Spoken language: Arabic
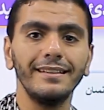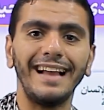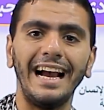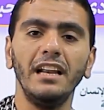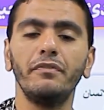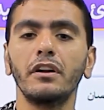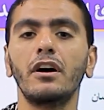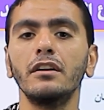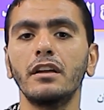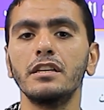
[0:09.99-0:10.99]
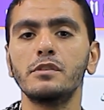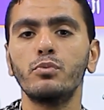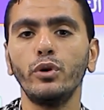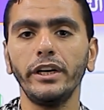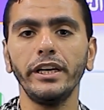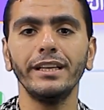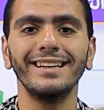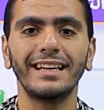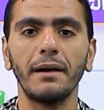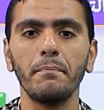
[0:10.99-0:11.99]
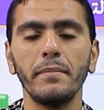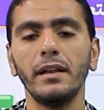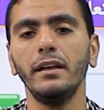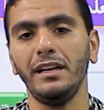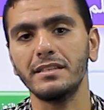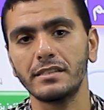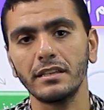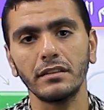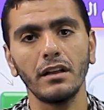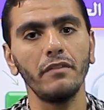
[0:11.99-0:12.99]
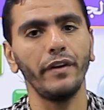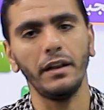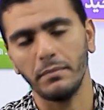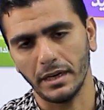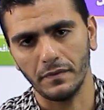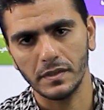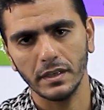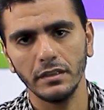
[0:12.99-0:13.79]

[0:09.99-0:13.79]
تعالى في لقائنا الأسبوعي نكمل حصتنا في علم النفس